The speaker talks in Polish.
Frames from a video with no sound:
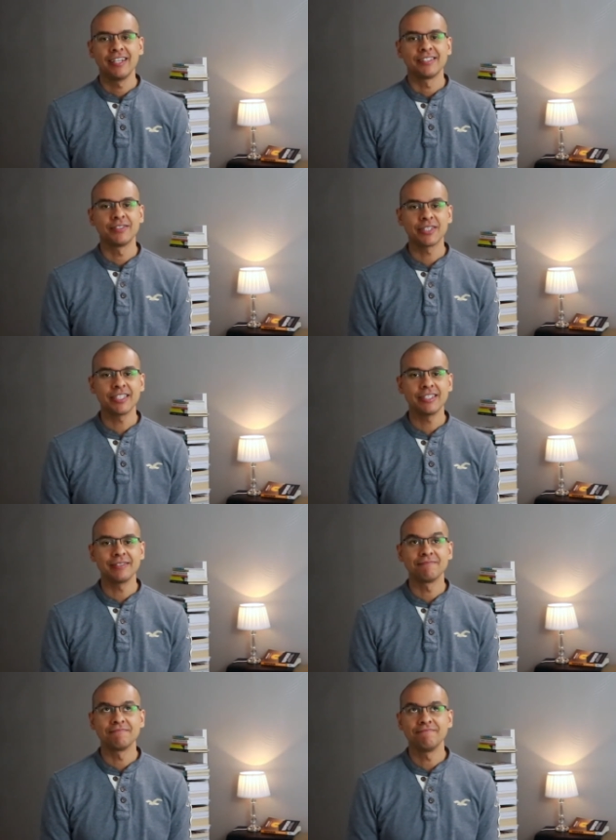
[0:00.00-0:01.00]
No
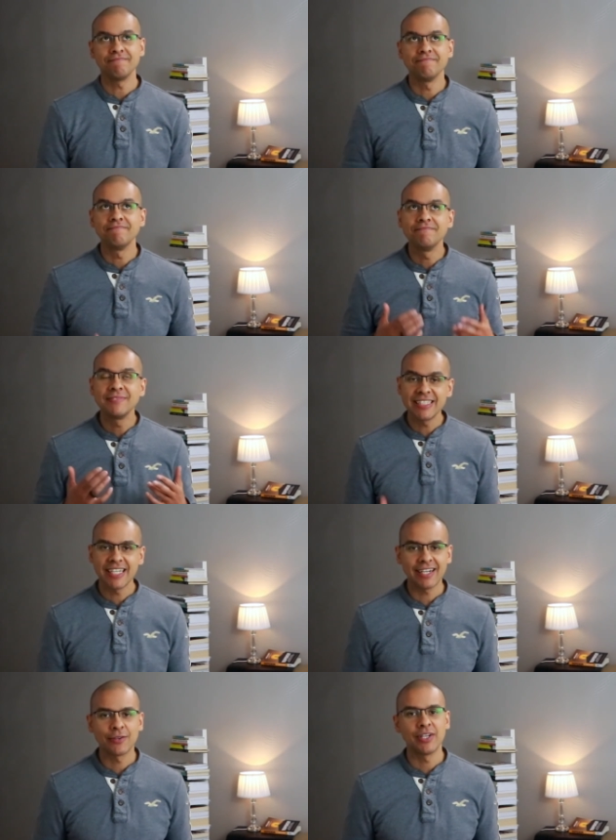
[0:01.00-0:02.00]
i
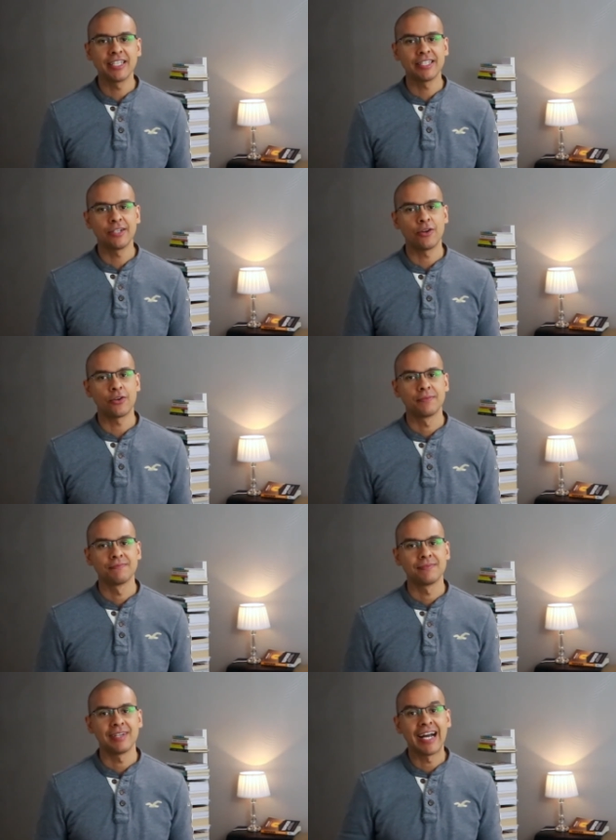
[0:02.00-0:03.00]
mija kolejny rok,
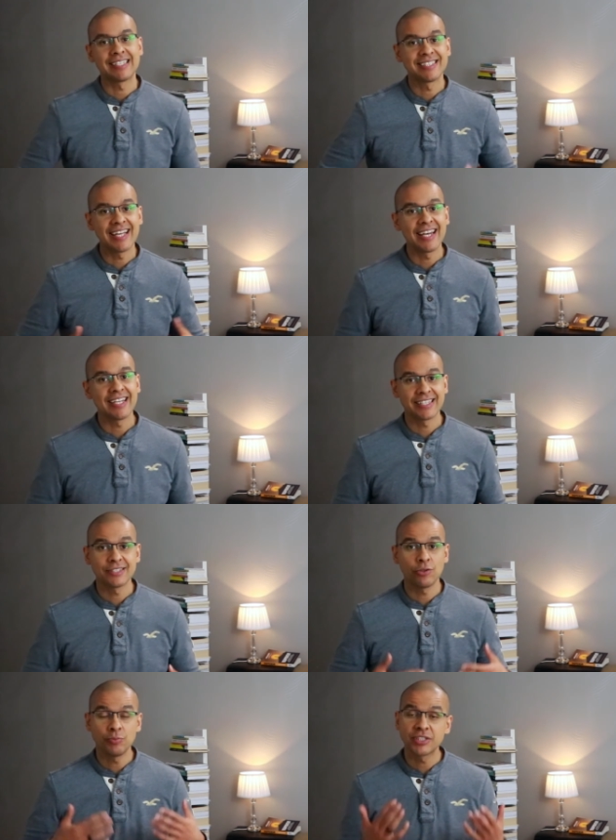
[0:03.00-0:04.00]
a cele te
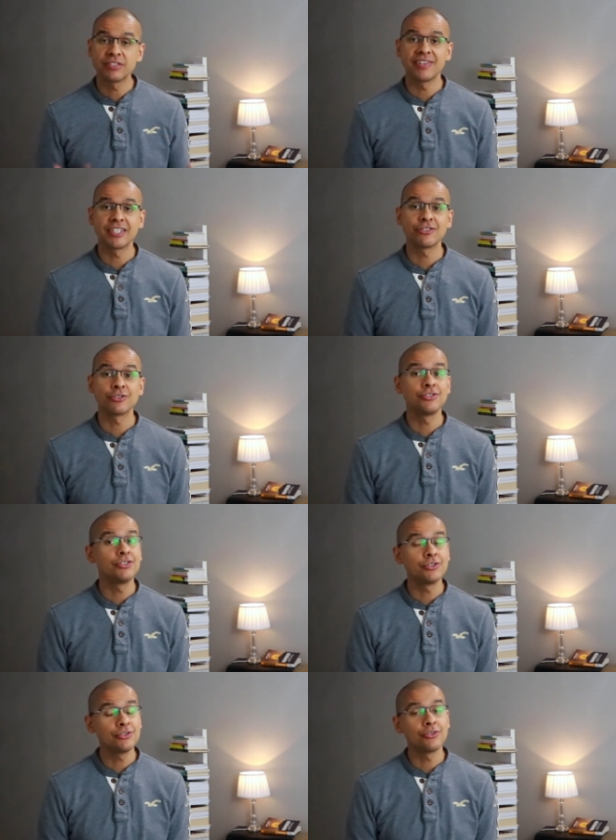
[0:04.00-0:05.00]
są przez większość
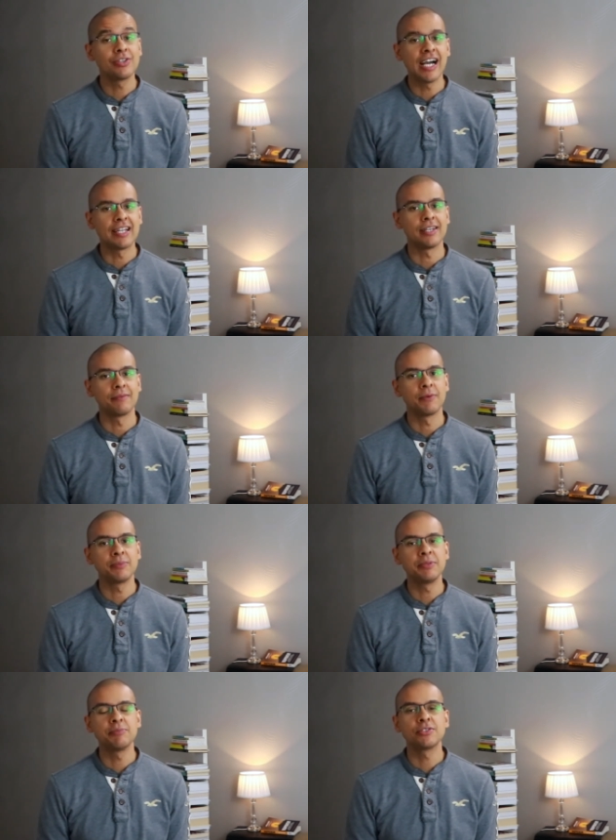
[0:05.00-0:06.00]
nieosiągane,
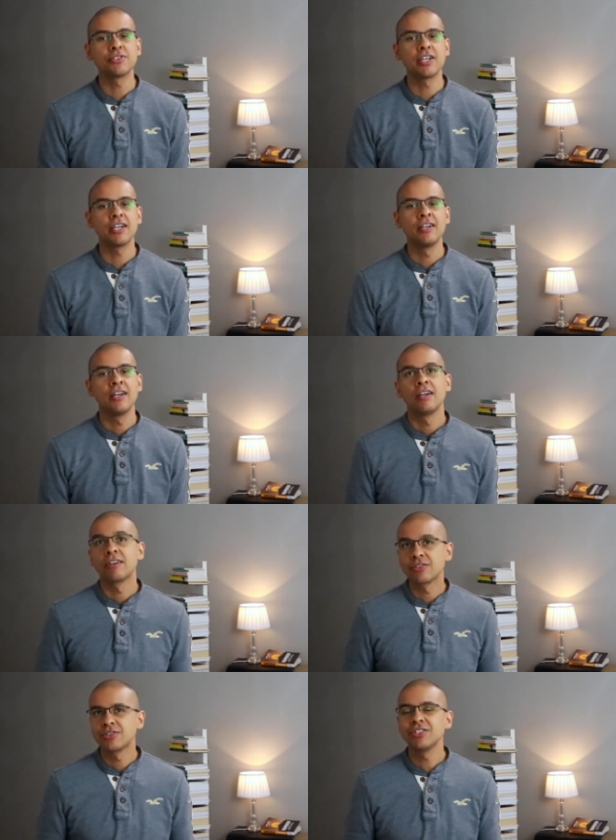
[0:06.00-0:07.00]
pomimo że
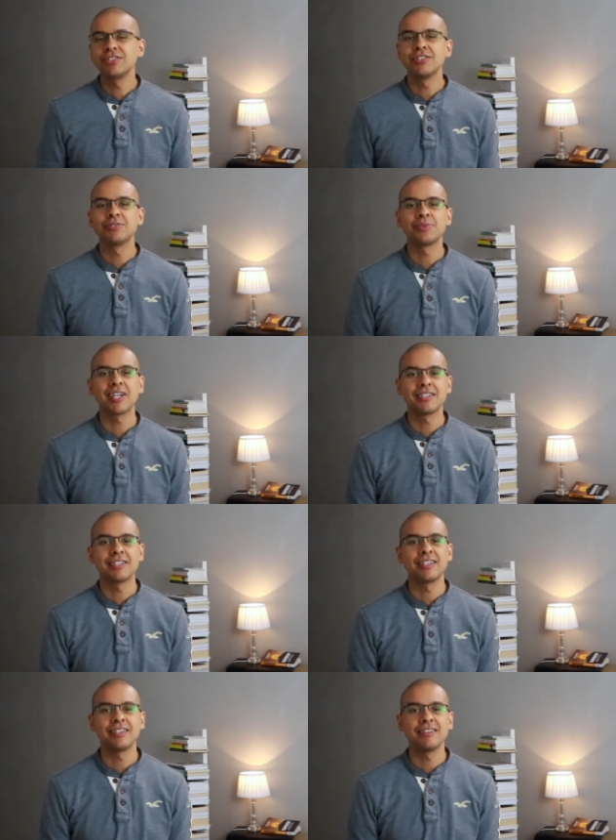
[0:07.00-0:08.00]
korzyści z
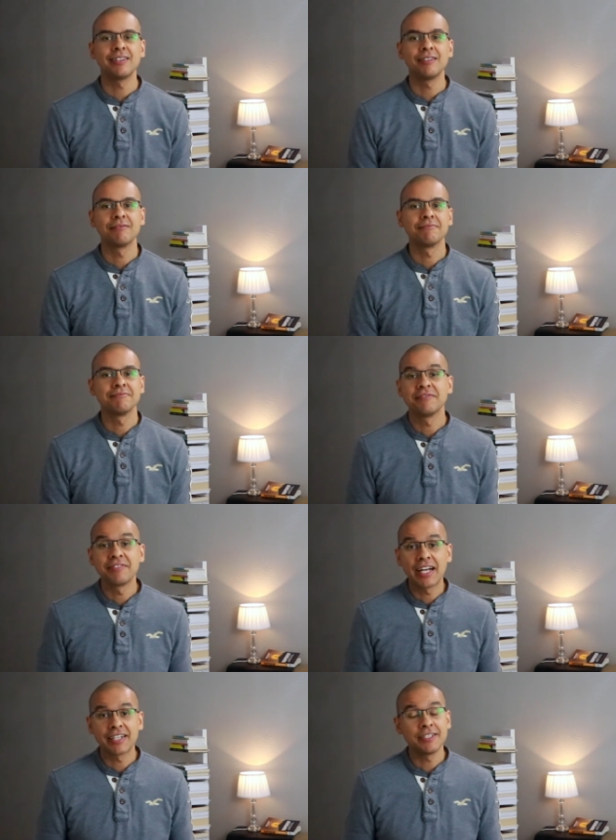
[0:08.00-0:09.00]
utraty
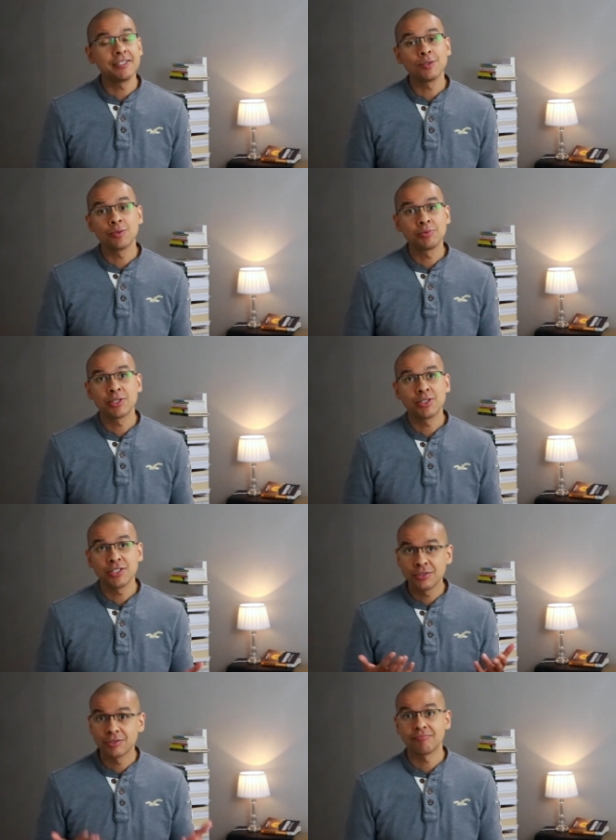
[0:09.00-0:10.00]
wagi są
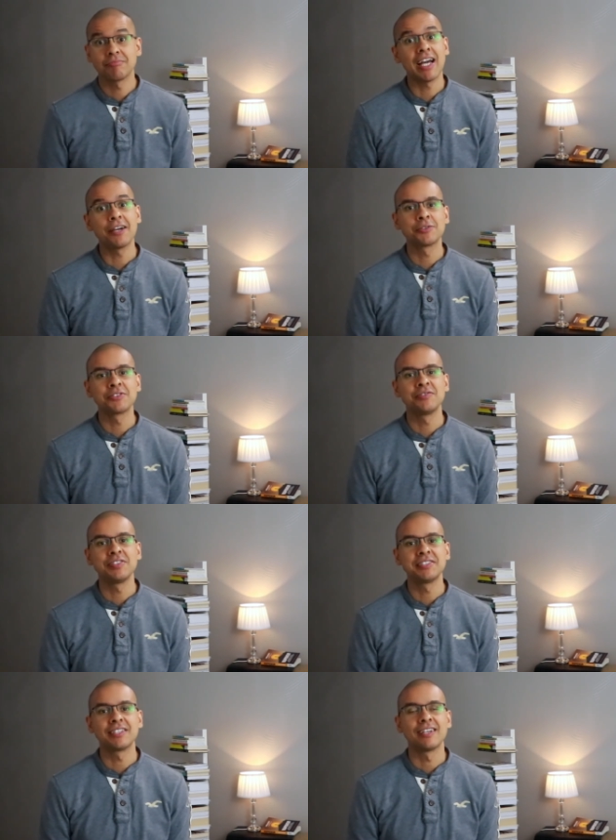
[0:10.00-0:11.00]
przecież tak
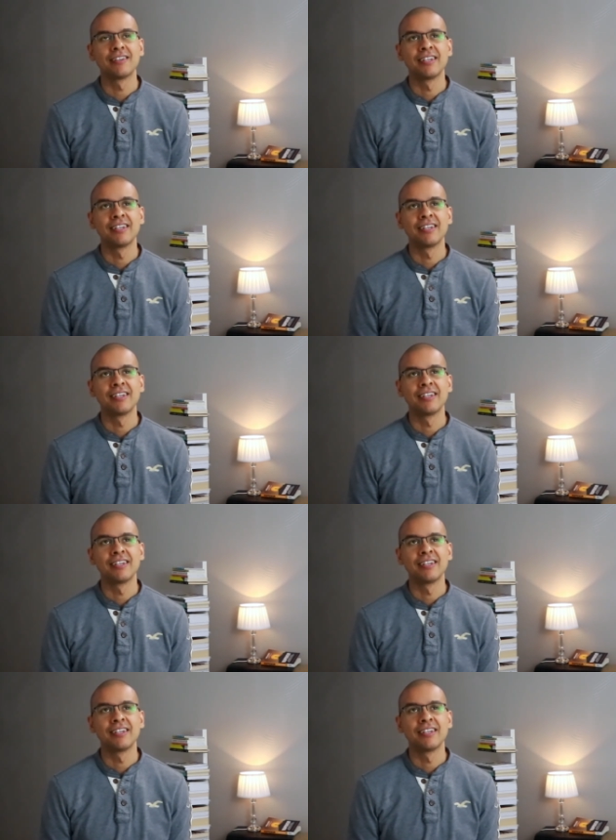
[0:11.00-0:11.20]
oczywiste.